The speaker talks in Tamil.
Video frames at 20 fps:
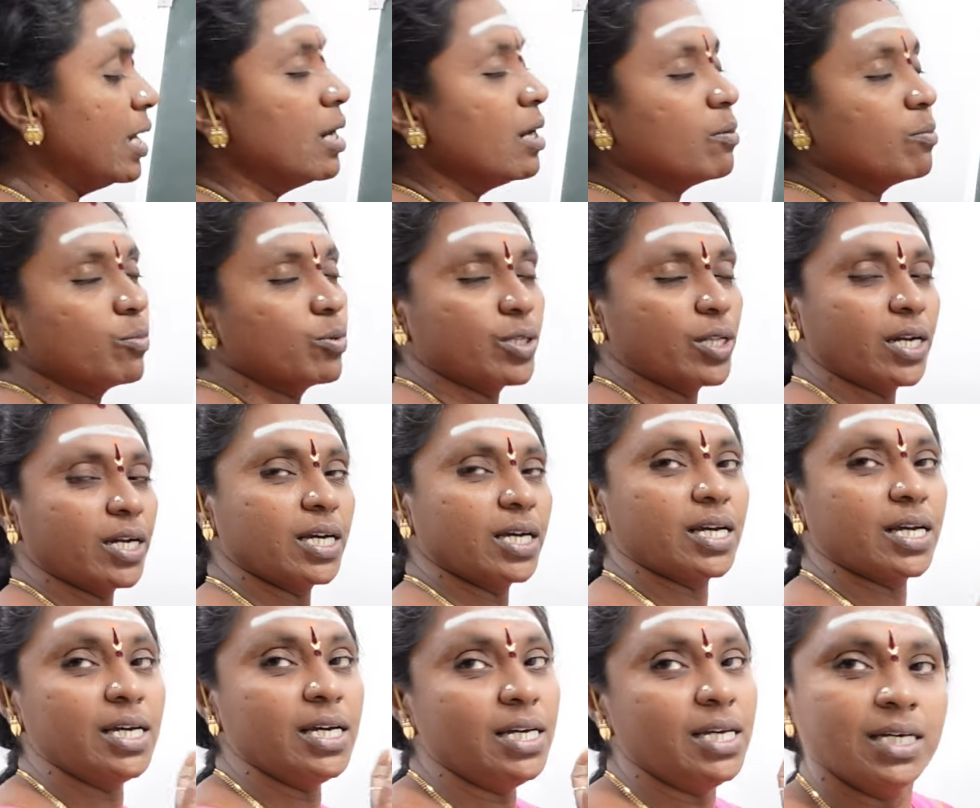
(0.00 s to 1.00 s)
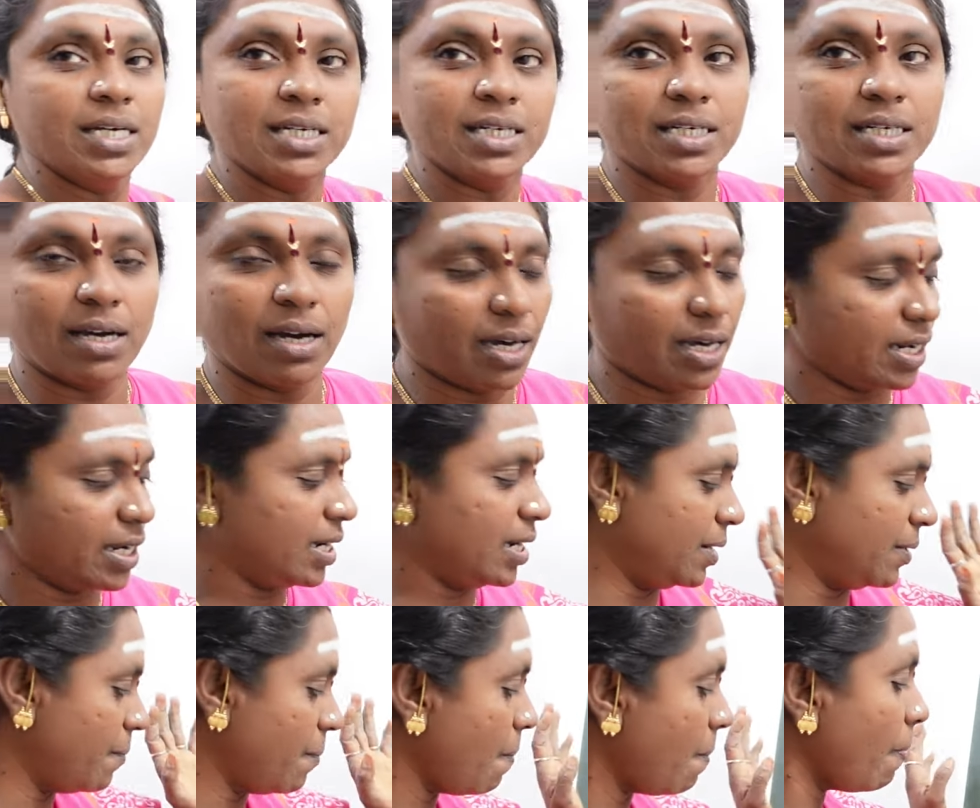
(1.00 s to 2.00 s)
புதனுக்கு காரகன்
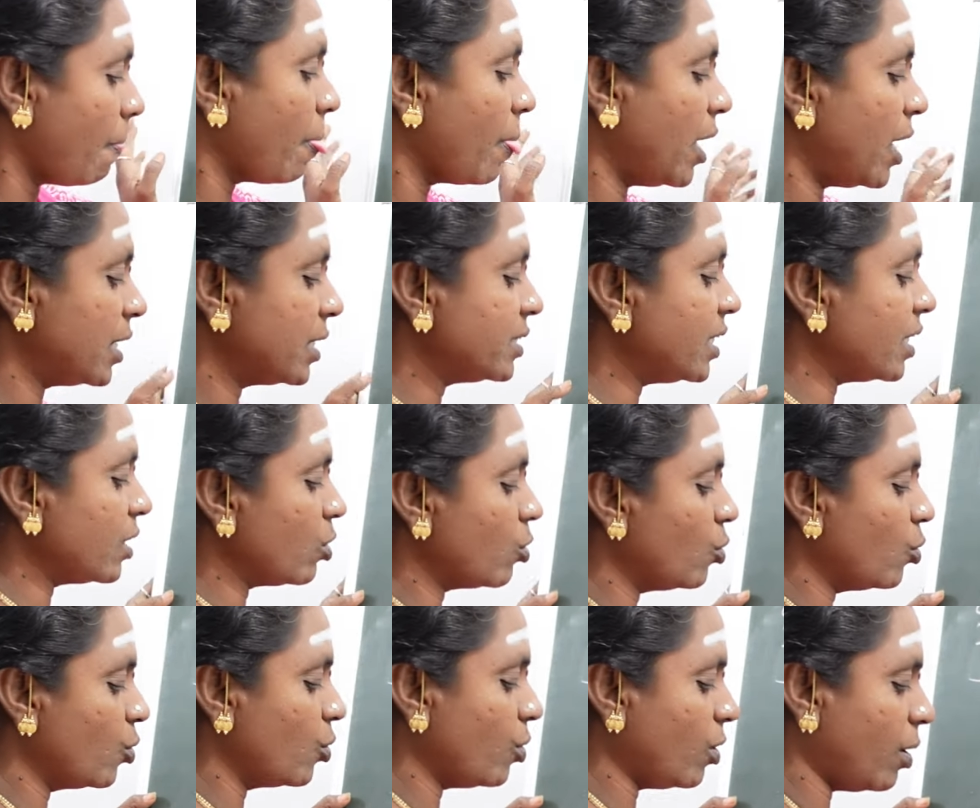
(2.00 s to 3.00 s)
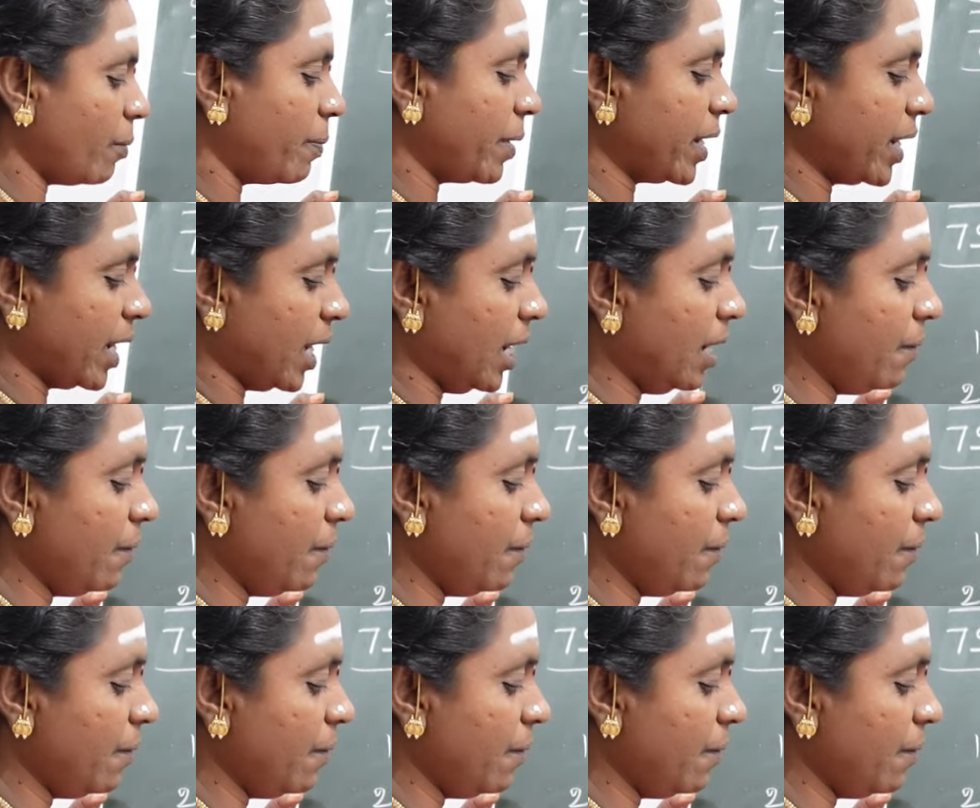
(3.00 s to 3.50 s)
அடுத்தது குரு அப்படின்னா